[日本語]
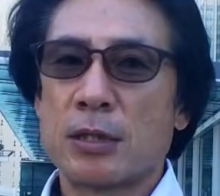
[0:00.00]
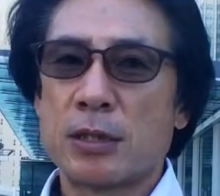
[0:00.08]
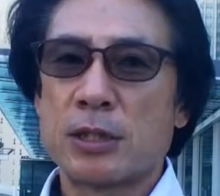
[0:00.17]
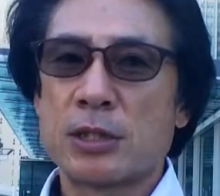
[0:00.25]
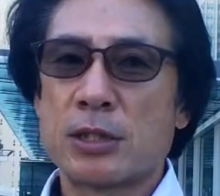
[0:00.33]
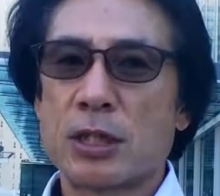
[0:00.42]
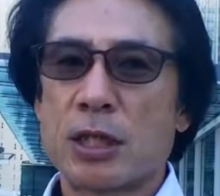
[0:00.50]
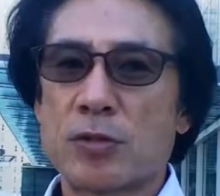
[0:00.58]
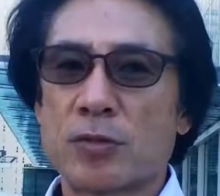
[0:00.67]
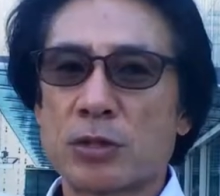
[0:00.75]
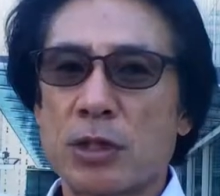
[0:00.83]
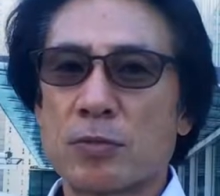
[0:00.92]
西品川
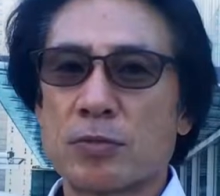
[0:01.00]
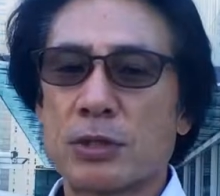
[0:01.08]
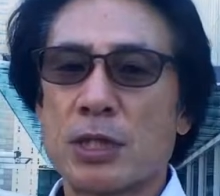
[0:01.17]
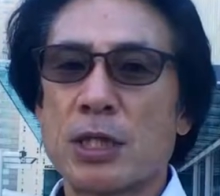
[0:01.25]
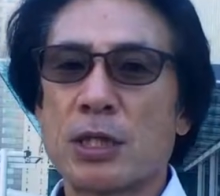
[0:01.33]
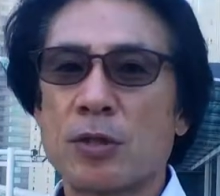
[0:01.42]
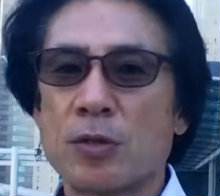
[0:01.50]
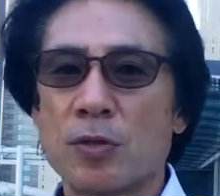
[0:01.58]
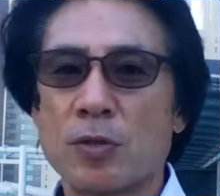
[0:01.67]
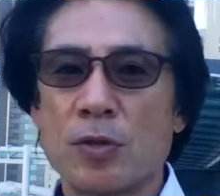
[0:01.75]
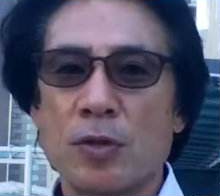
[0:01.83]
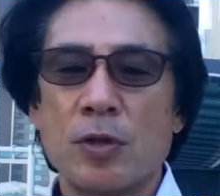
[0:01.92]
のスタッフ全員
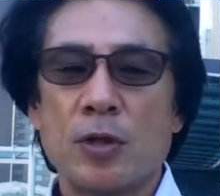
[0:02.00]
の